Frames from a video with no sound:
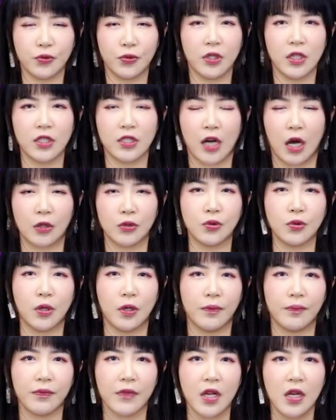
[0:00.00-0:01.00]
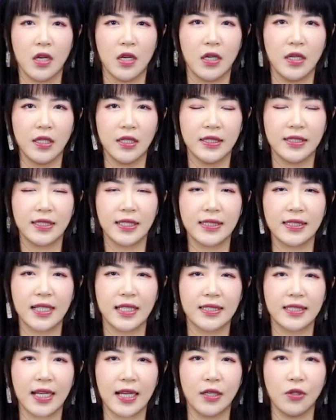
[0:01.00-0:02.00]
娱乐场所。现
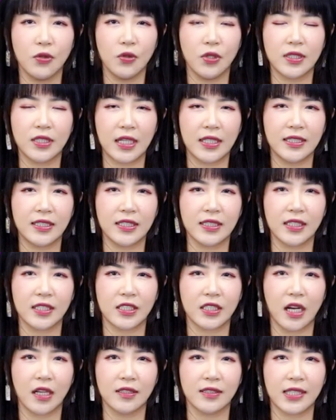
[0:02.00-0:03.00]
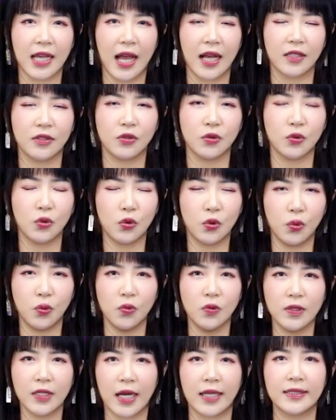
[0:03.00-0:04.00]
在在洛杉矶的商家就
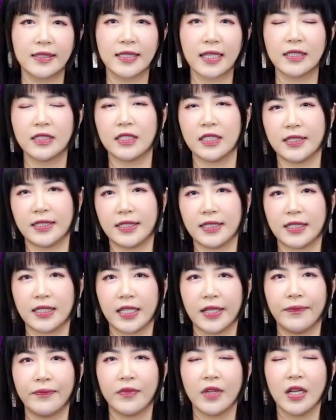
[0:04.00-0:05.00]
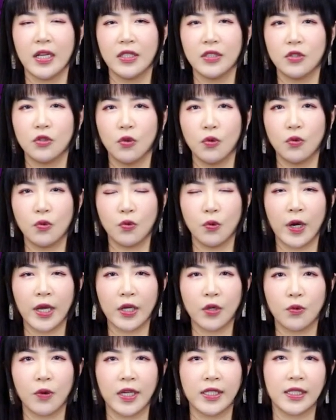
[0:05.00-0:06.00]
突然在这几天就
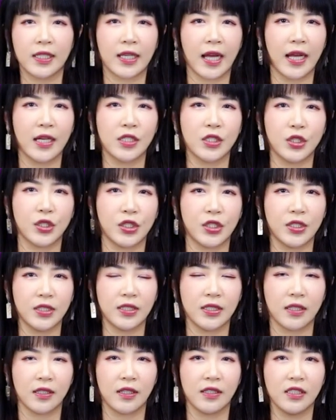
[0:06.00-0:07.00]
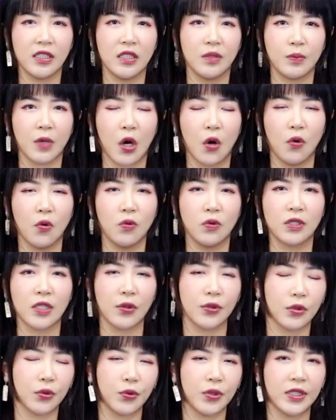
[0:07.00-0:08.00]
乖乖的开始实行了疫苗护
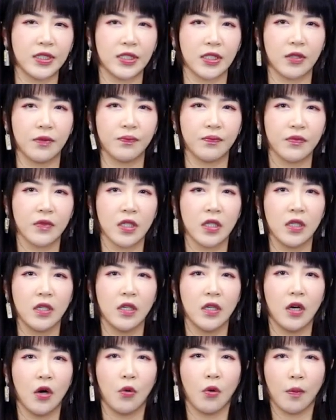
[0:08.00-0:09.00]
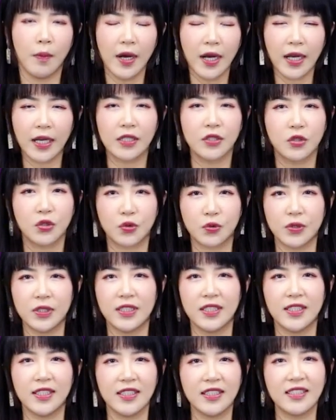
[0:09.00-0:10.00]
照的规则。我们很熟
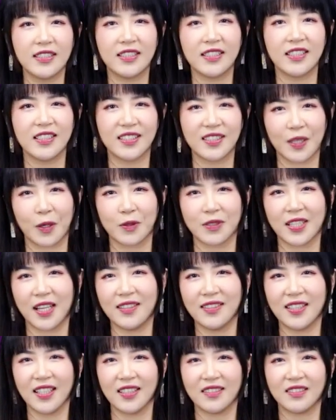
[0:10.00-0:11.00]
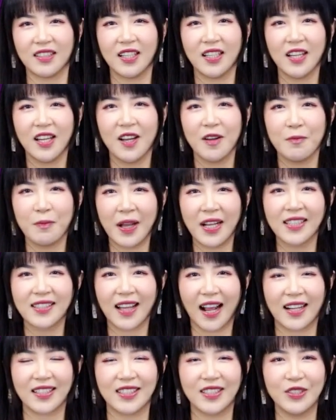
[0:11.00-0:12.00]
悉的一些早餐店。没
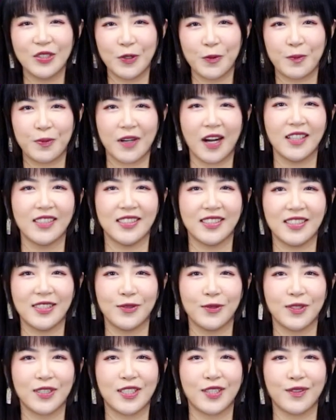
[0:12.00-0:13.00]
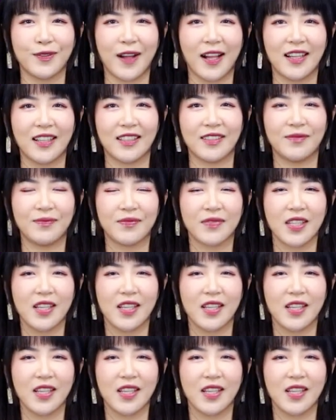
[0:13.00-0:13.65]
打针就不让你进去吃饭了。